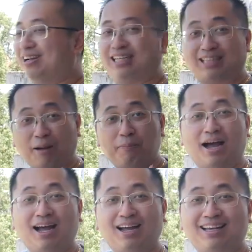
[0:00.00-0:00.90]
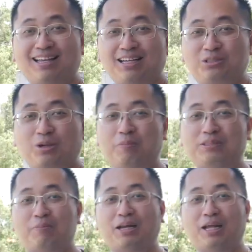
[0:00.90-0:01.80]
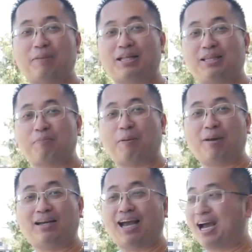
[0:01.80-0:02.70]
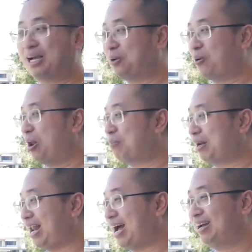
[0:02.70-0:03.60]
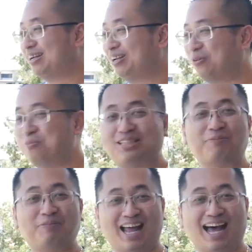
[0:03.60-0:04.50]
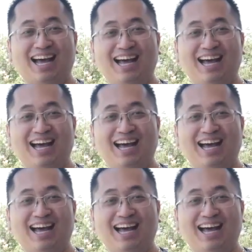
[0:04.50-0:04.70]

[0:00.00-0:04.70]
Ditambah, kita juga bisa menikmati pemandangan kolam renang rumah sebelah.